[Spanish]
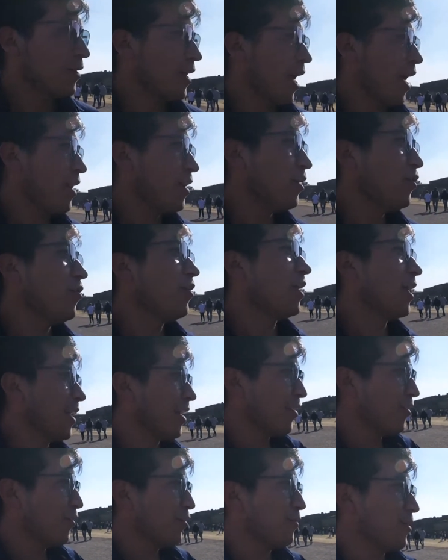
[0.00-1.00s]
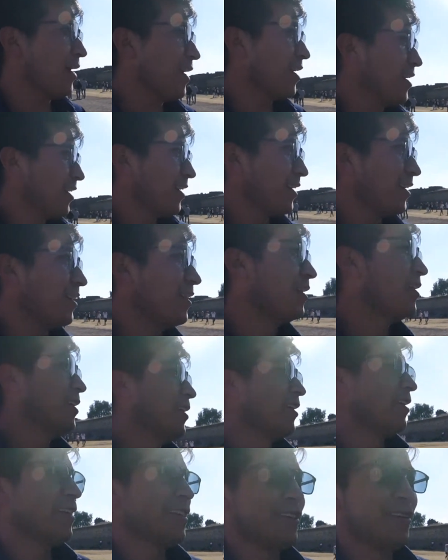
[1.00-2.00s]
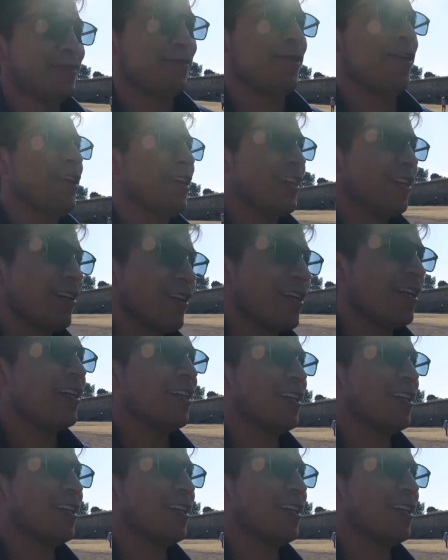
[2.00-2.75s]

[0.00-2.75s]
ah, dijo que, a la, novia. Pero le dije a la,